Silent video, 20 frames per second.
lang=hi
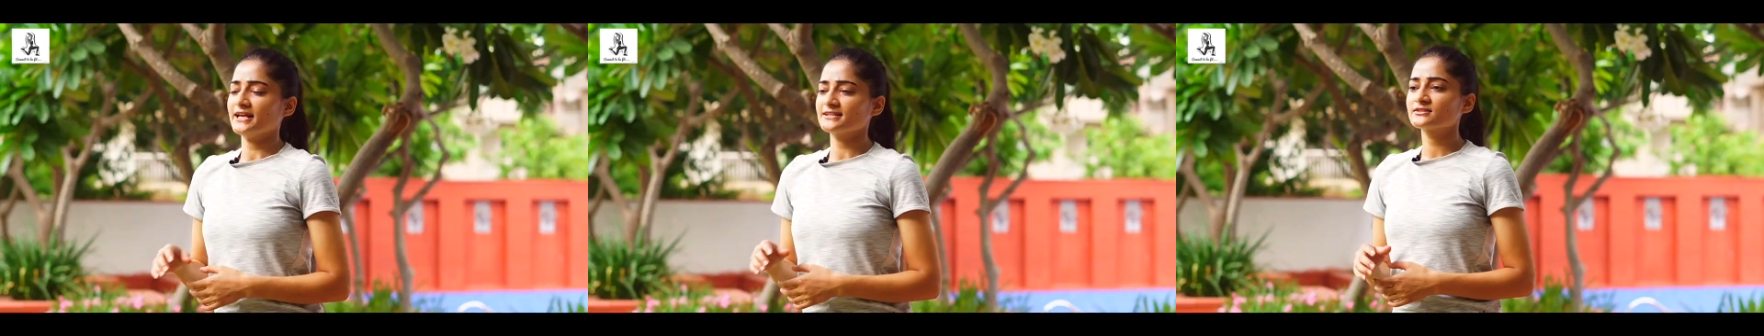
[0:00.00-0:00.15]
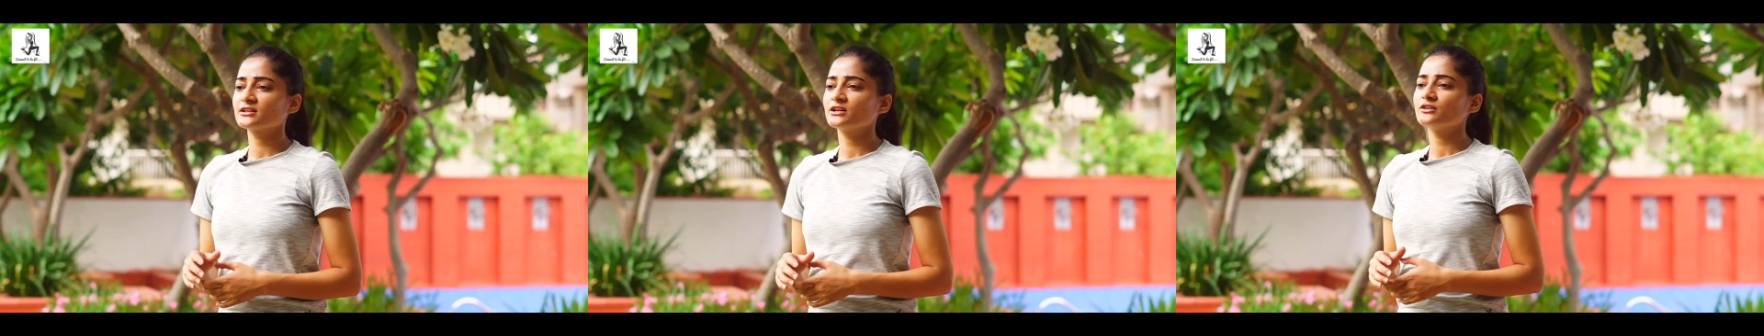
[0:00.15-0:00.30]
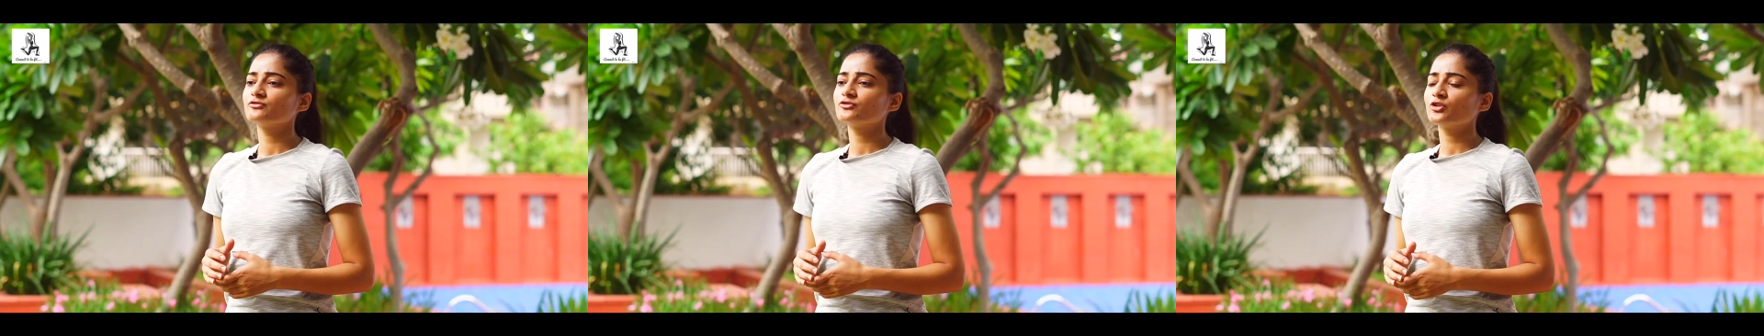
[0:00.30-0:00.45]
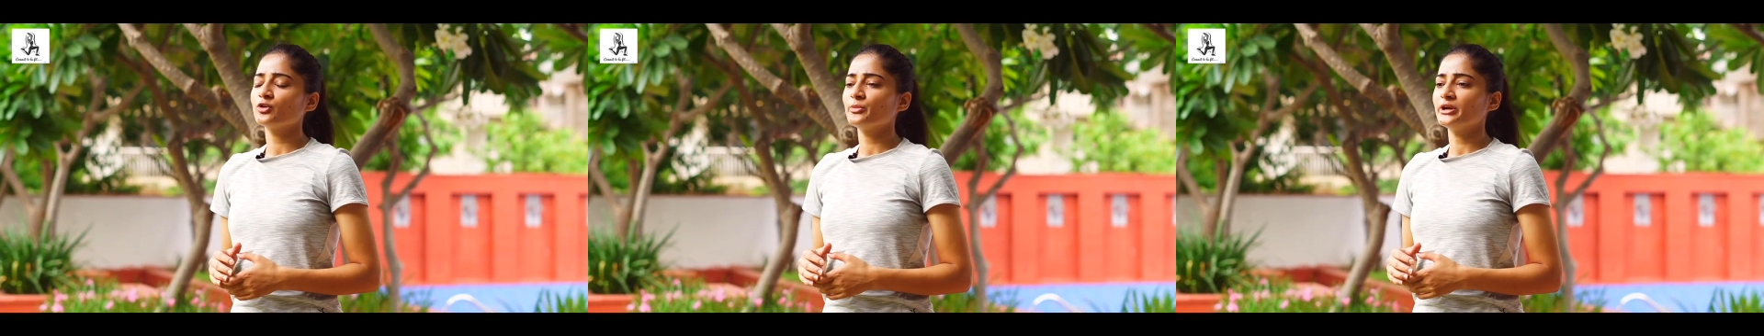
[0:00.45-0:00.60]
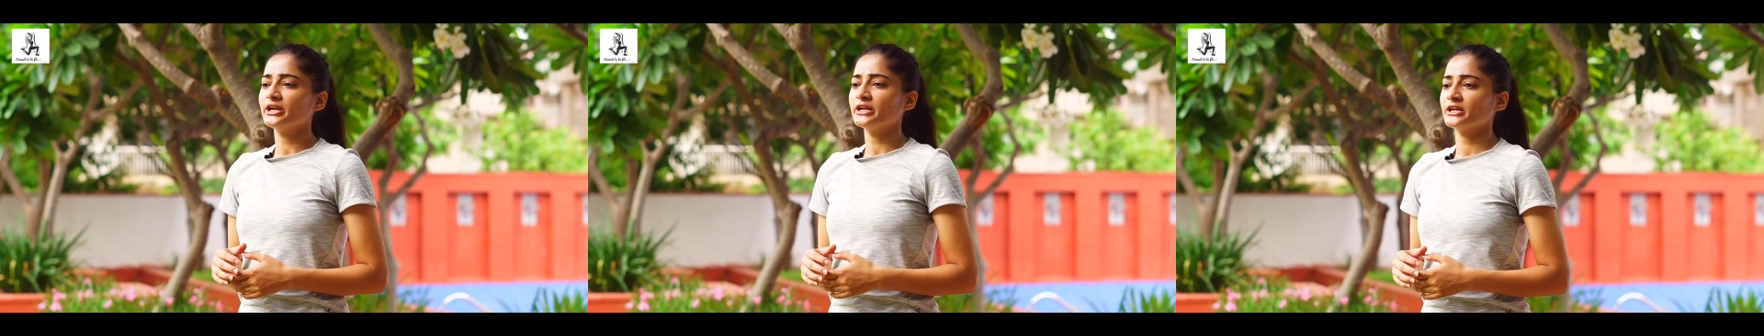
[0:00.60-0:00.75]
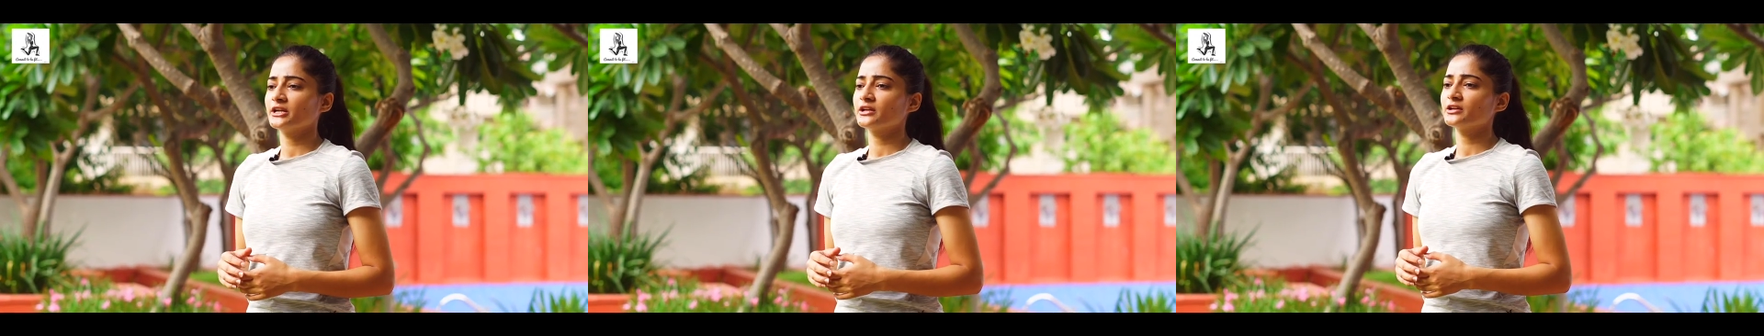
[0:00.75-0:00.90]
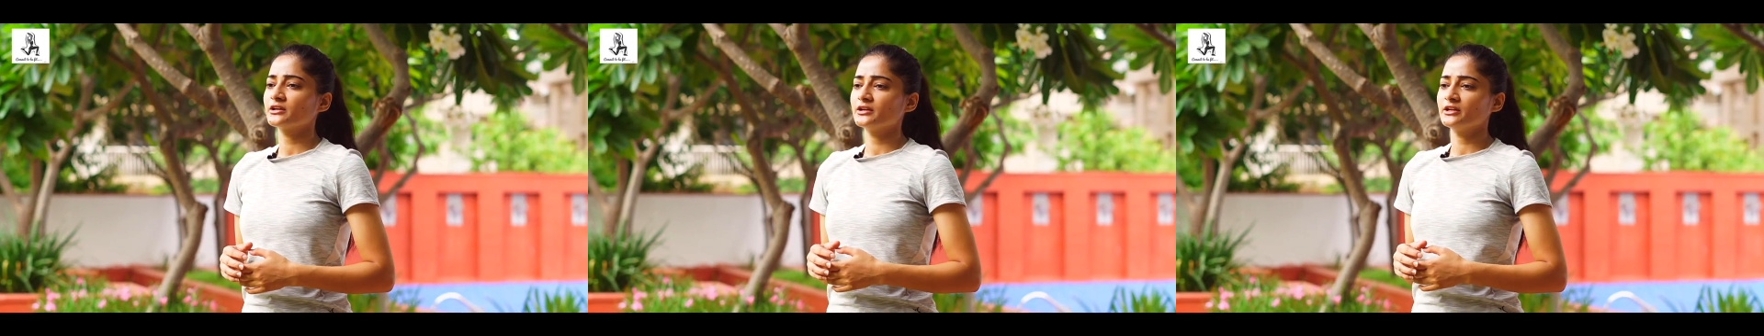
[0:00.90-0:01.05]
एस कर्व को
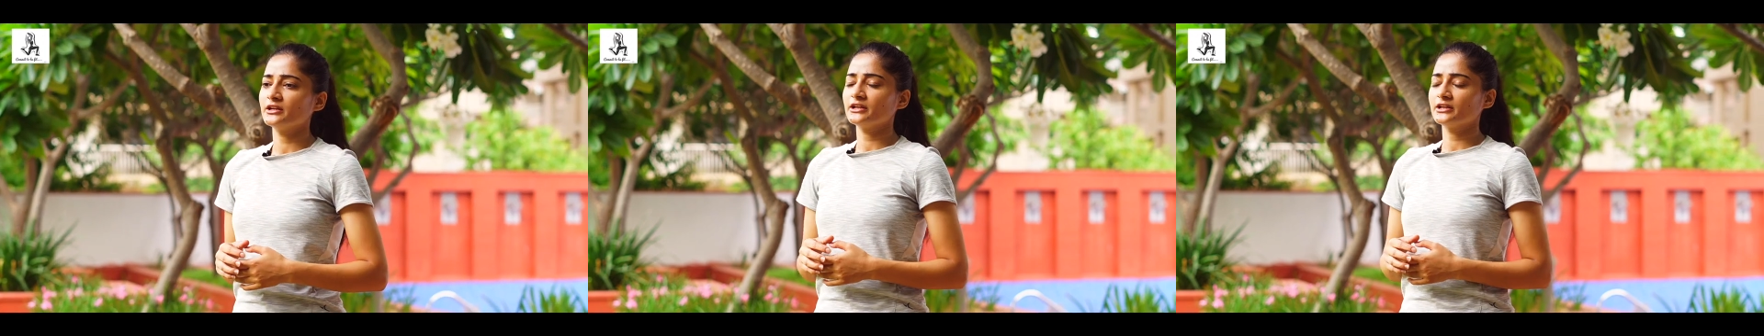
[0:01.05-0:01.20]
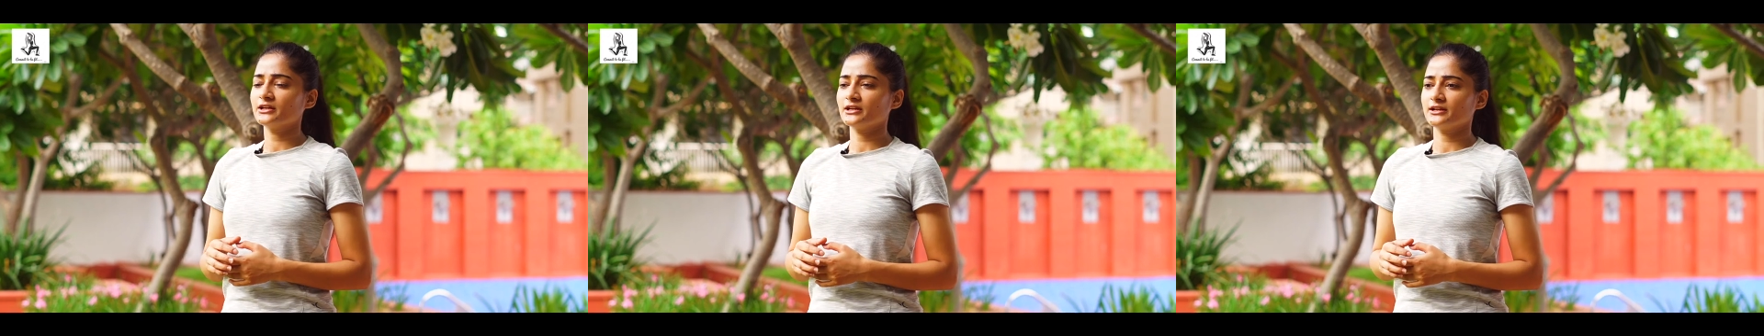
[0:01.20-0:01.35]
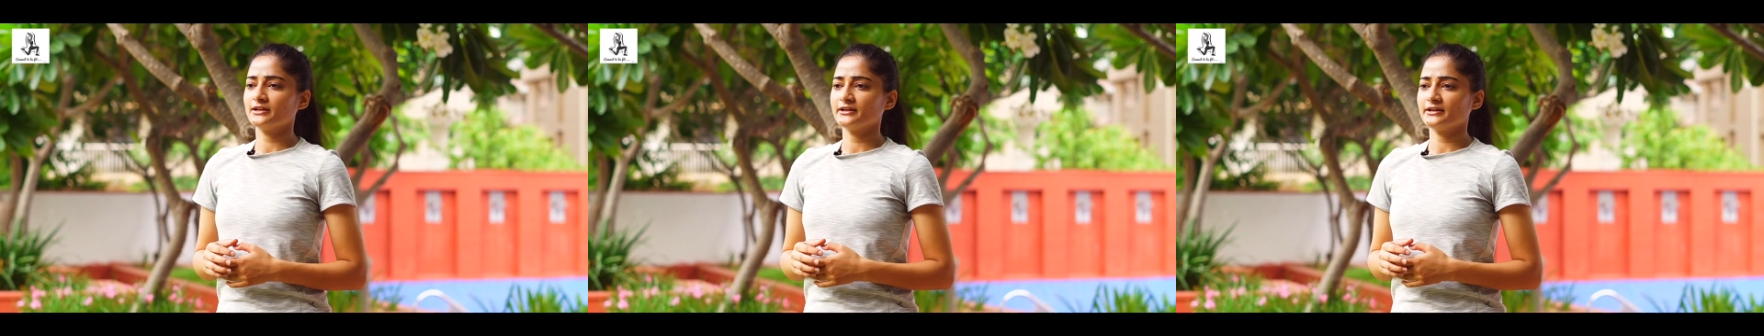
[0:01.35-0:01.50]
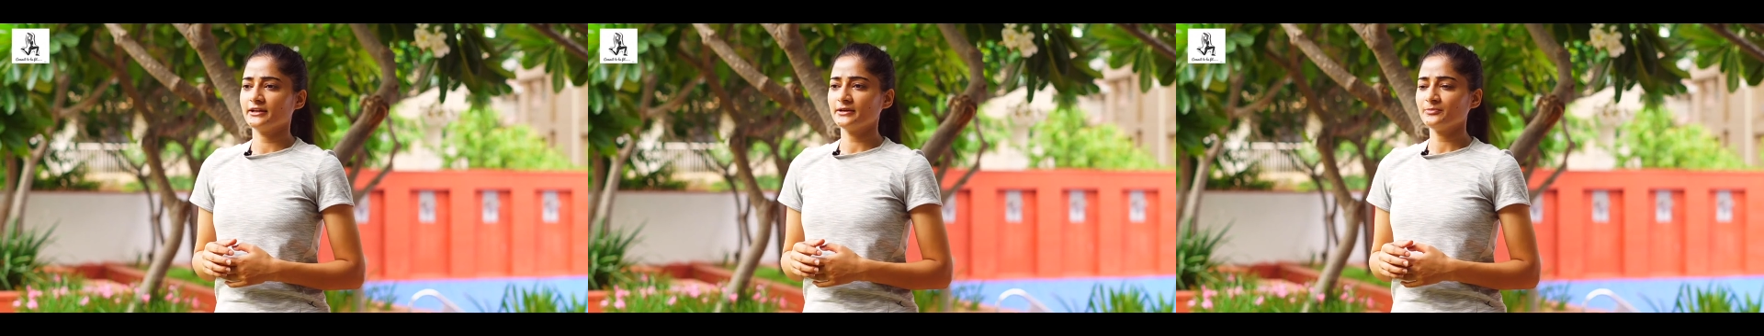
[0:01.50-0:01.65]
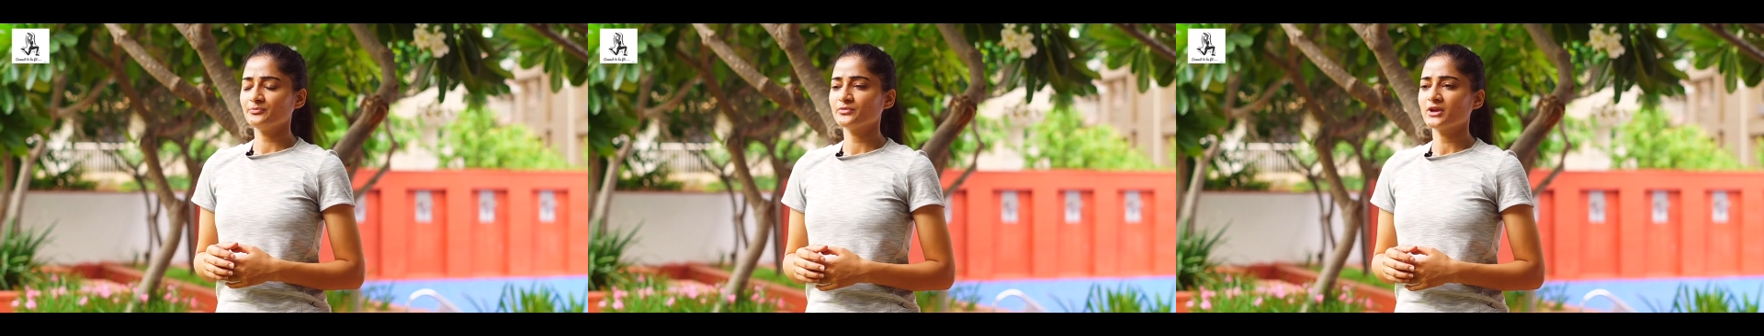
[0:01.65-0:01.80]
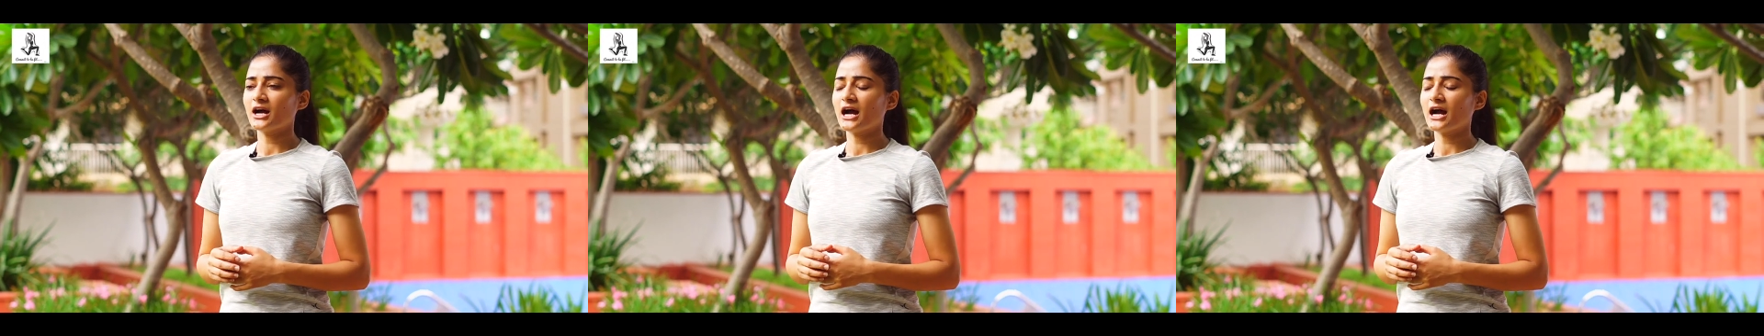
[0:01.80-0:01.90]
मेंटेन करने के लिए